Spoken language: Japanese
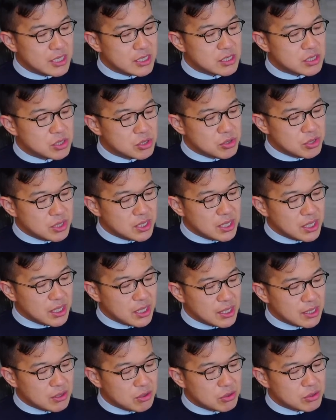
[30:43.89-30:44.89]
数理
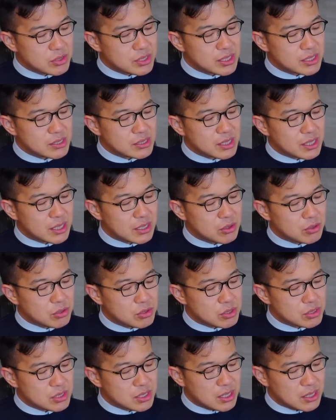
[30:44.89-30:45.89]
的な考察から
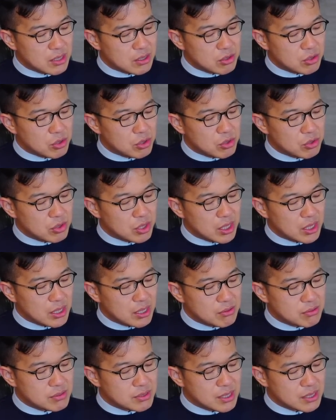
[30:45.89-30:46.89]
導出されるという点
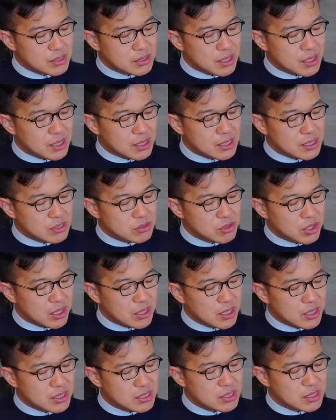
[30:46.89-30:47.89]
が複雑系科学の
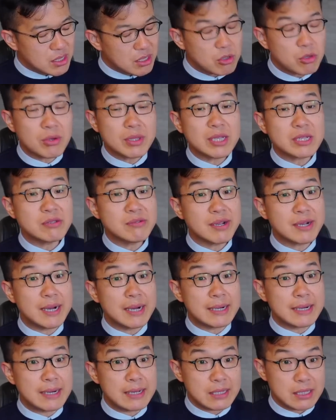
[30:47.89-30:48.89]
新しさだと私は
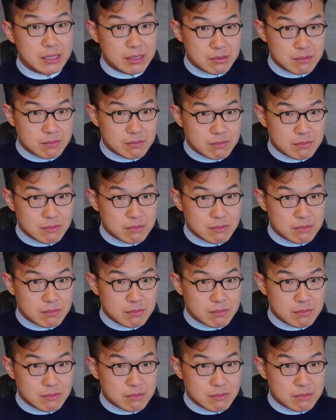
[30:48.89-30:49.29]
考えている。